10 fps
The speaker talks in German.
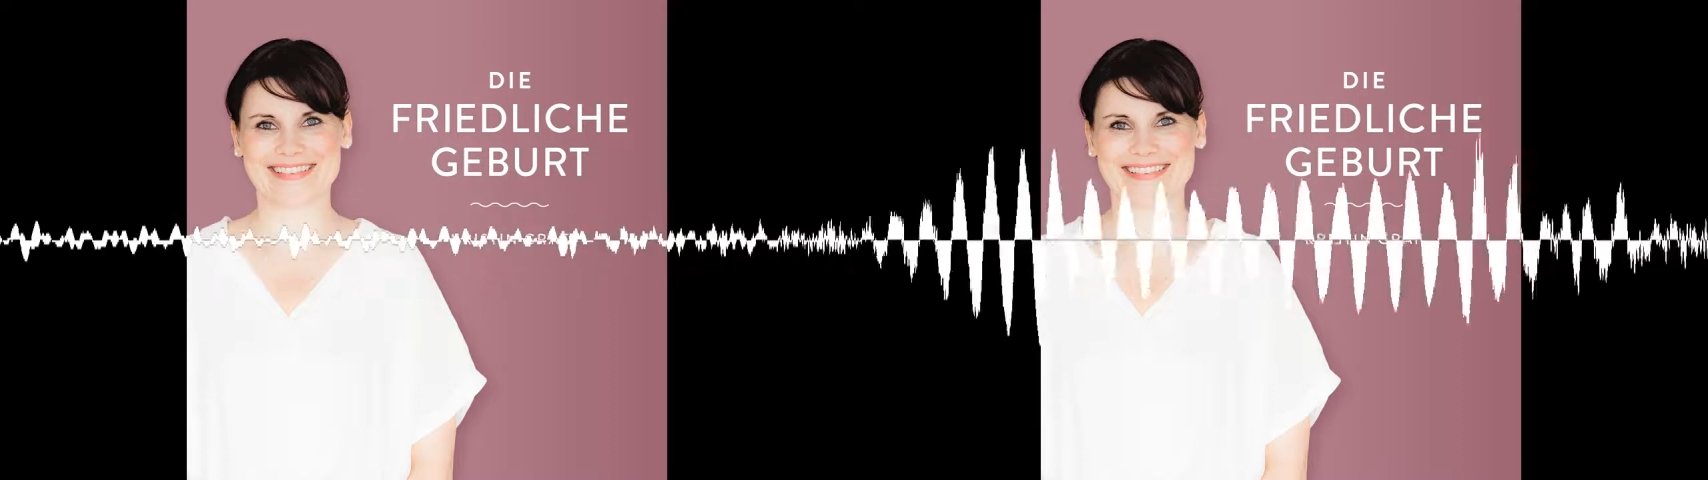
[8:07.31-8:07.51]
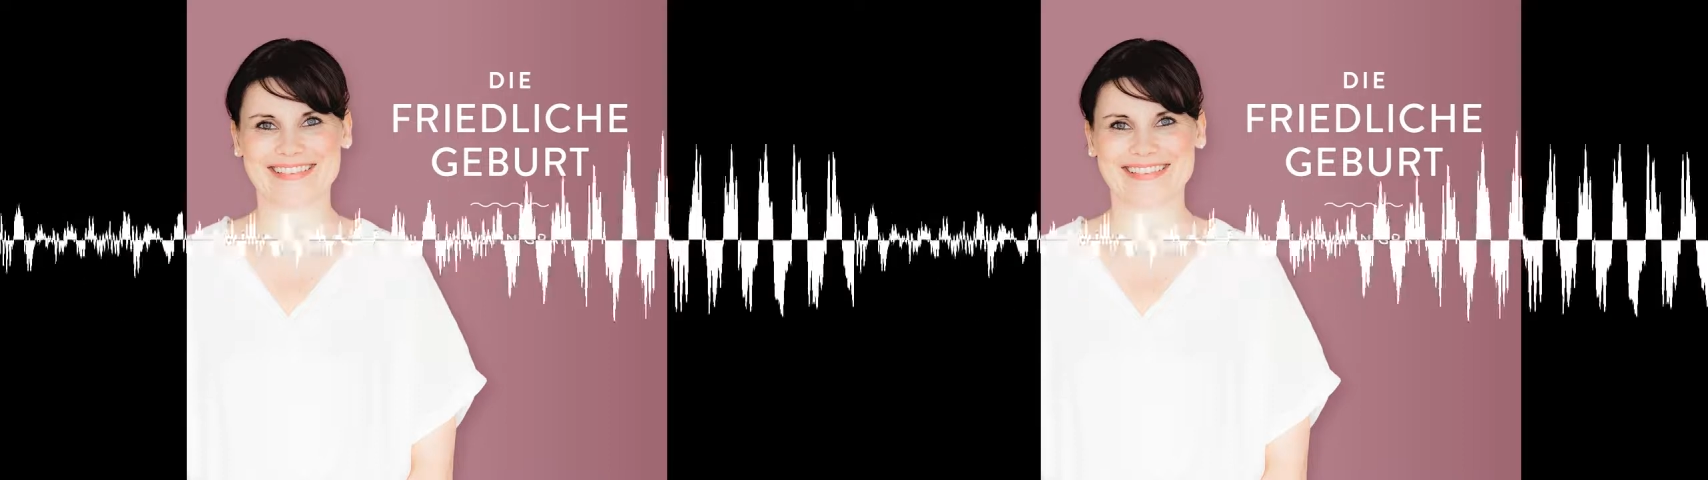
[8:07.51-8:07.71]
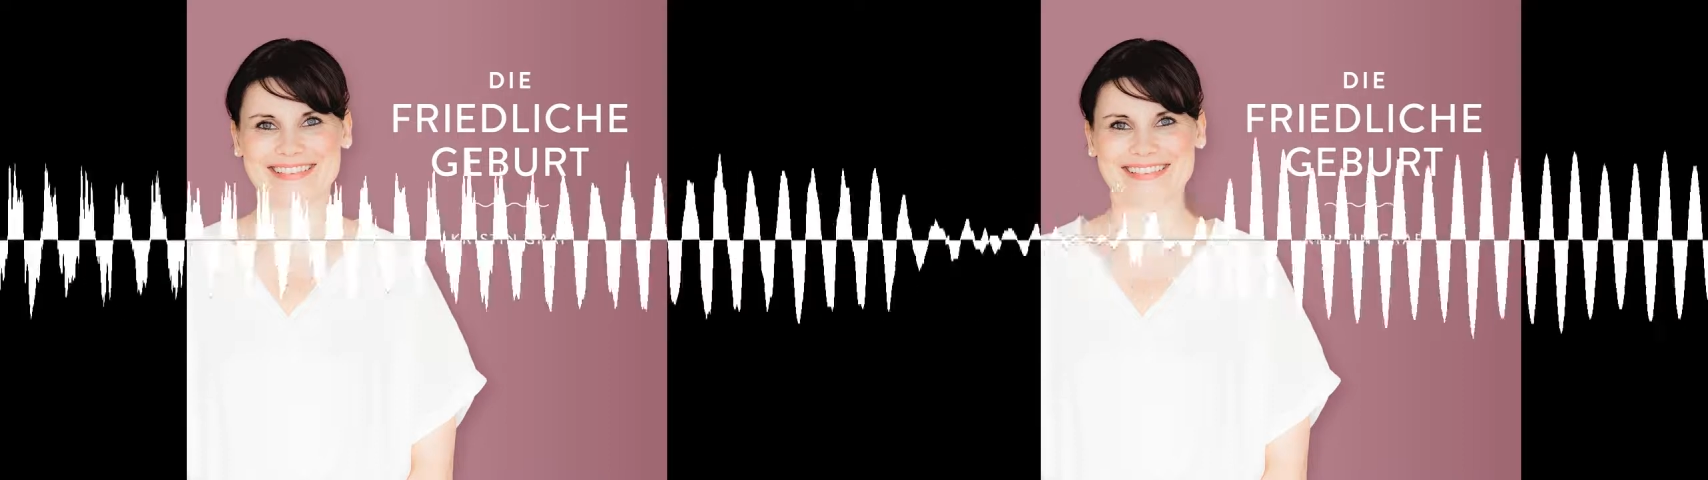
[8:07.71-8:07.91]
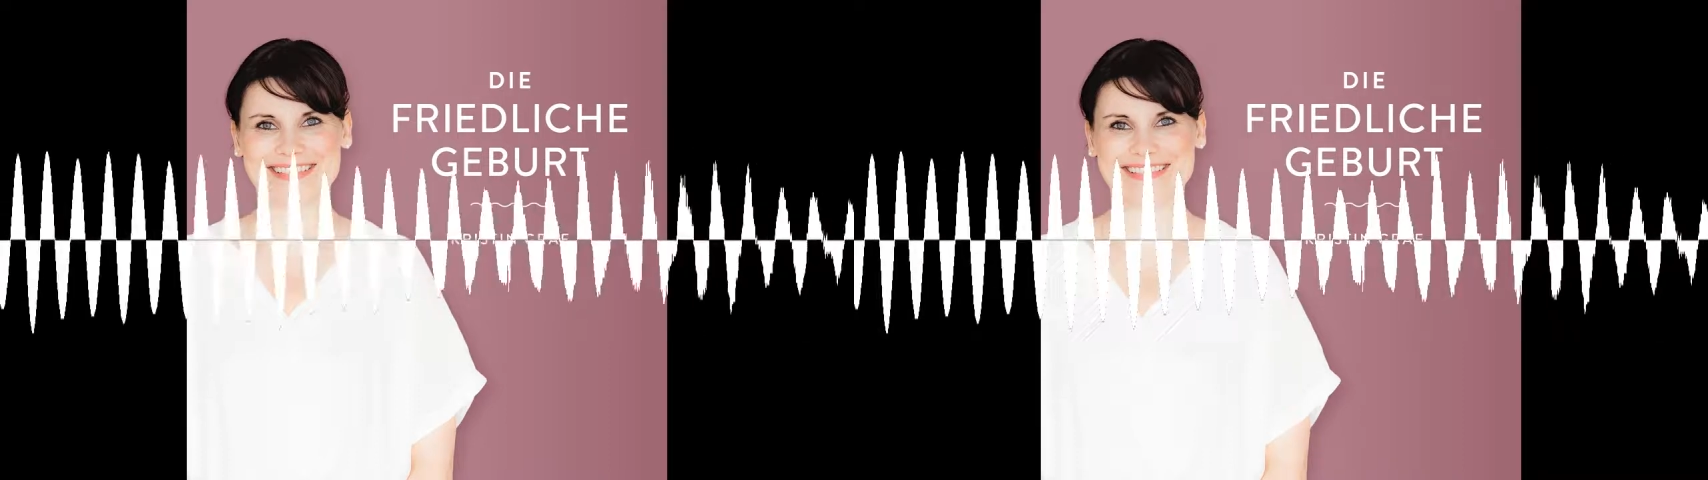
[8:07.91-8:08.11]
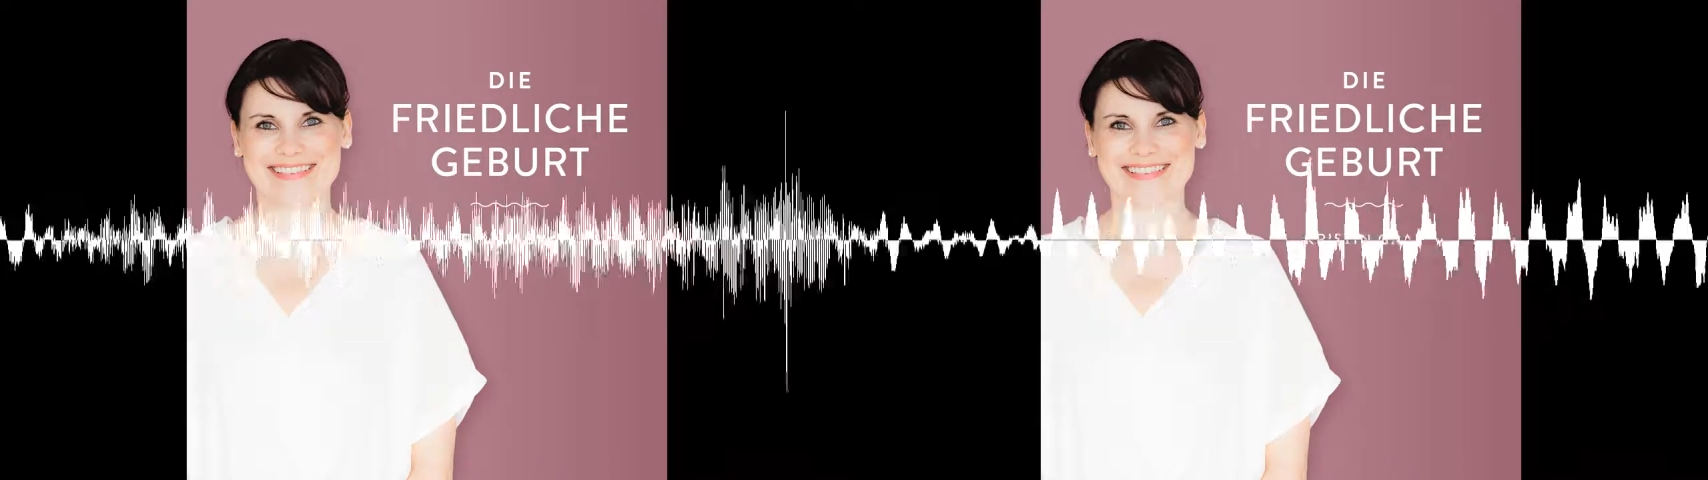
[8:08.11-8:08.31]
deine
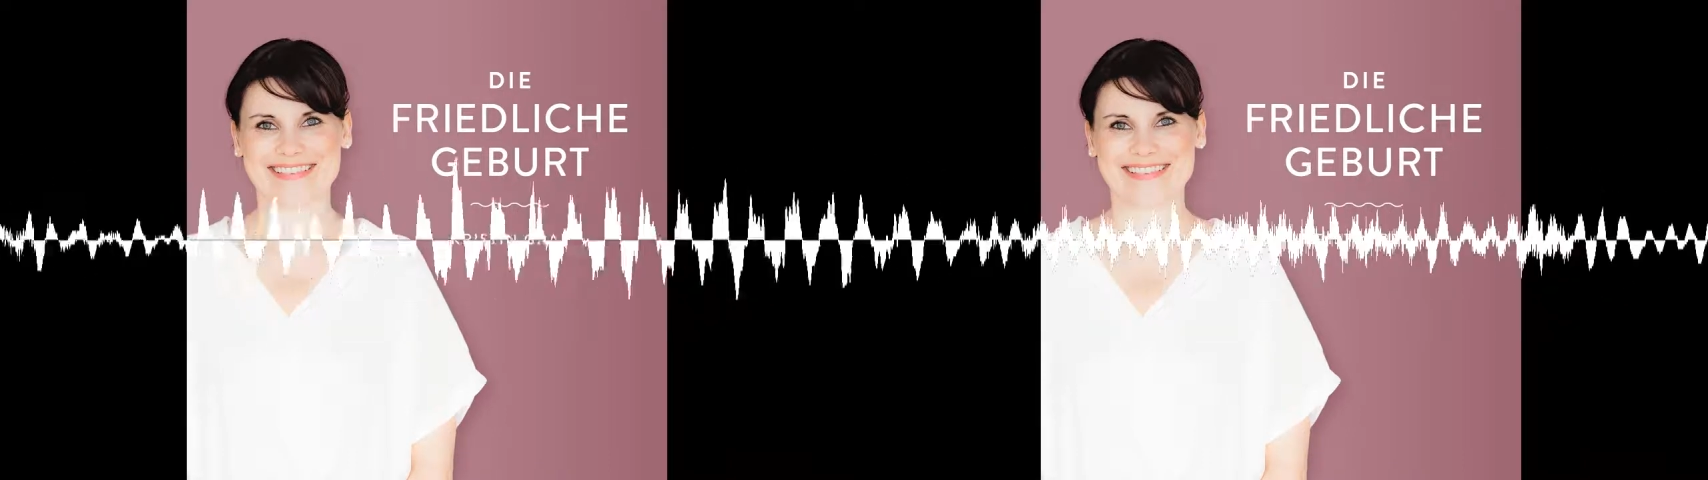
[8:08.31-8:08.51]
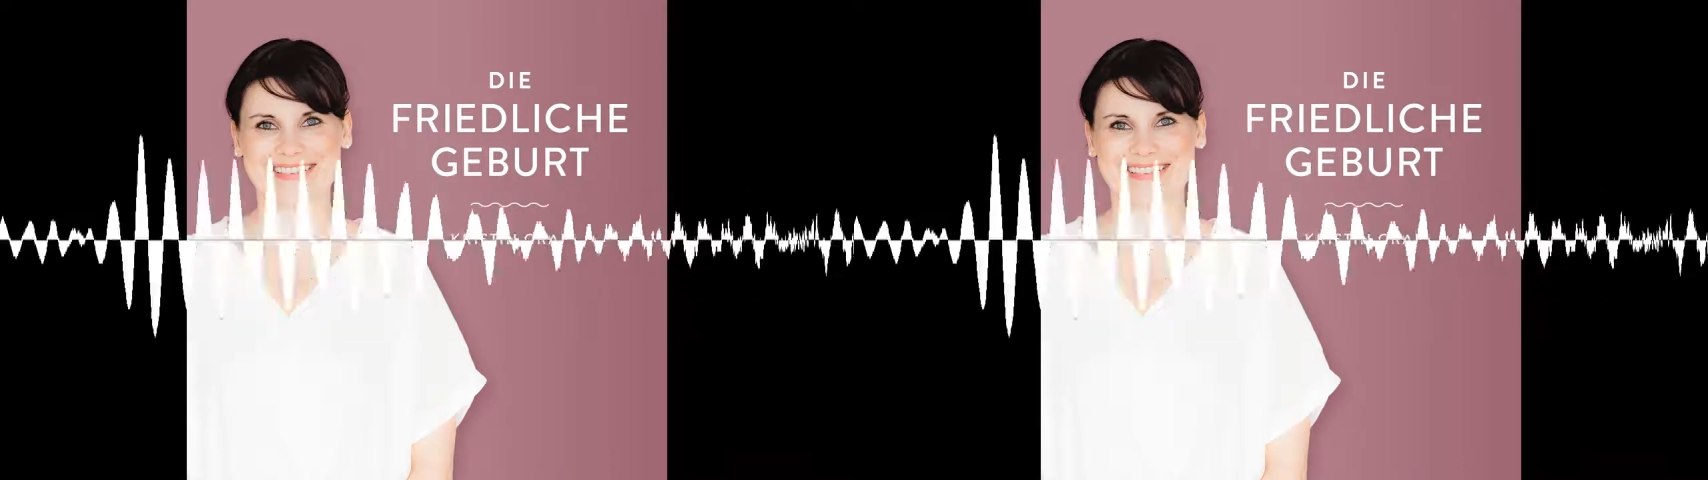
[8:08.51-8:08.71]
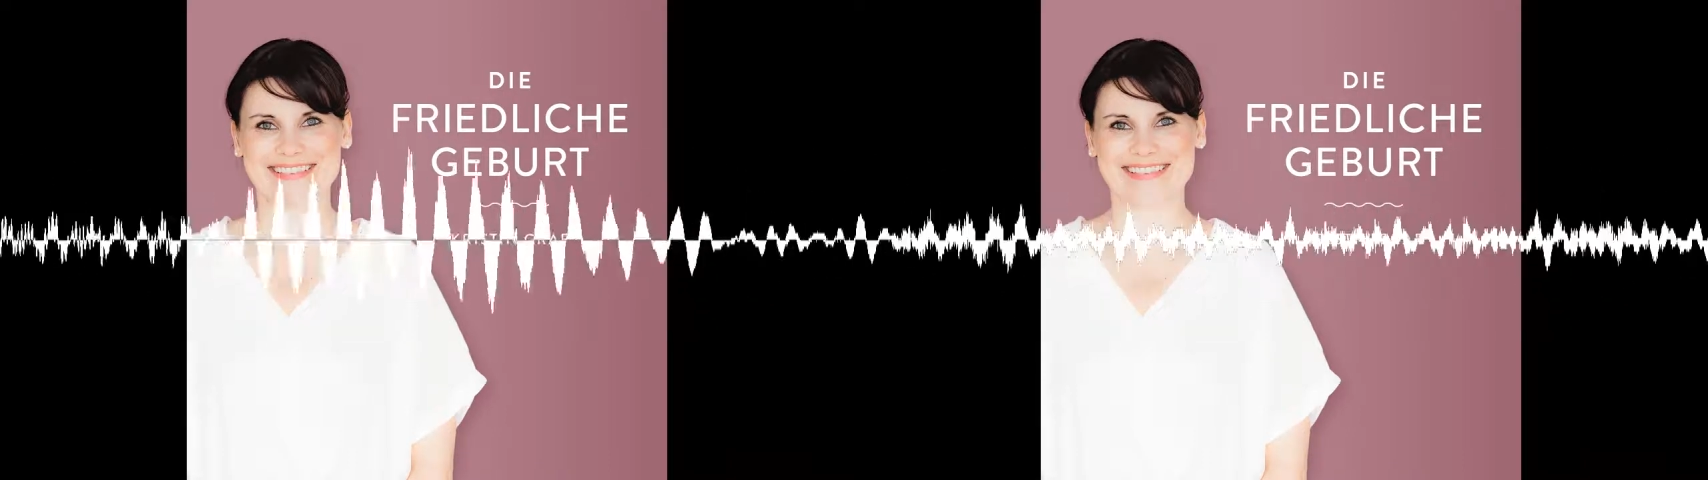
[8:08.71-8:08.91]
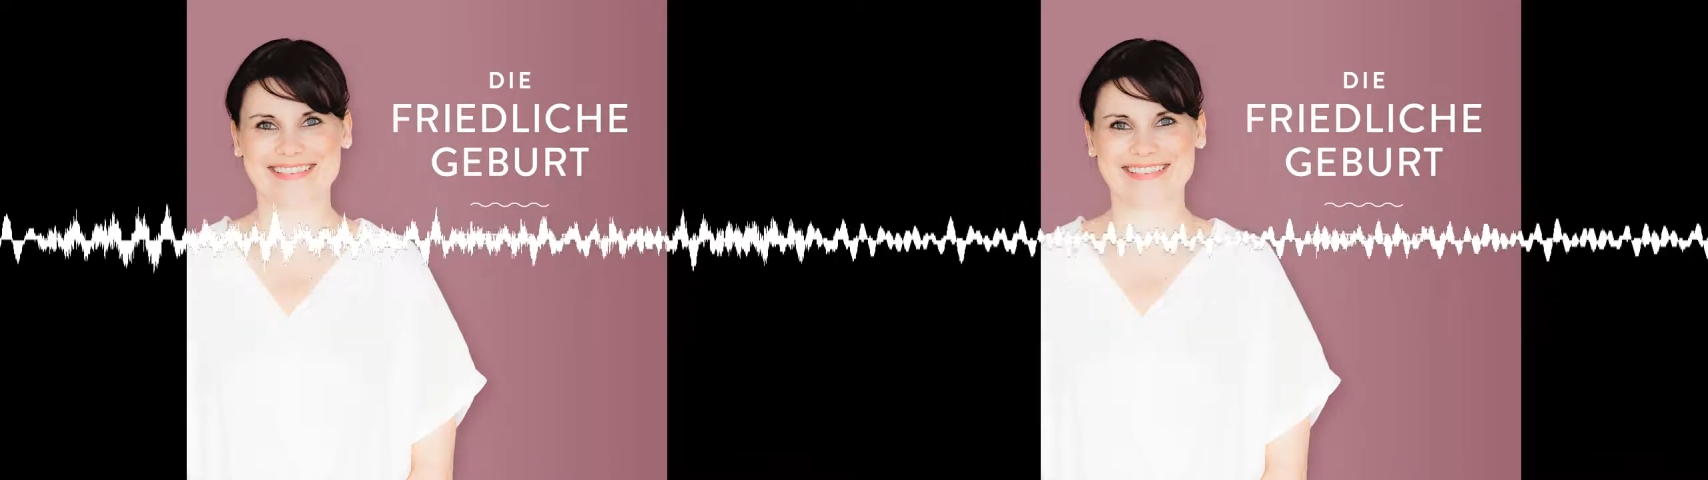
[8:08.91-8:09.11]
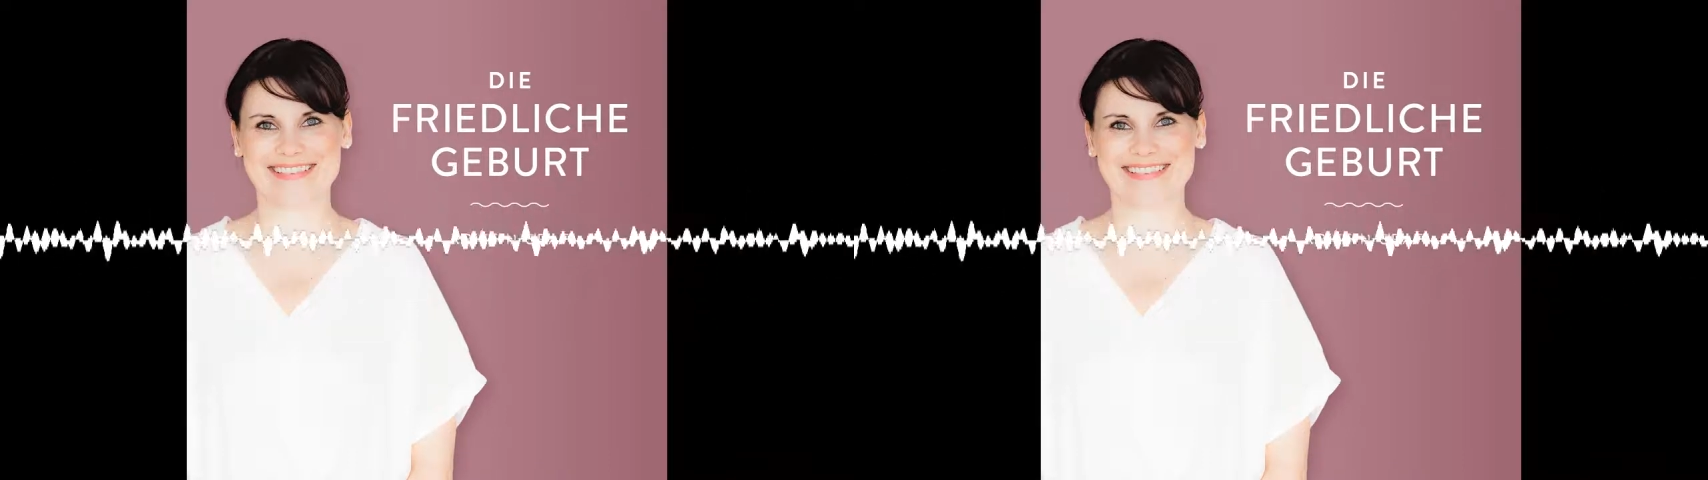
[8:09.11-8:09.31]
Augen geschlossen hast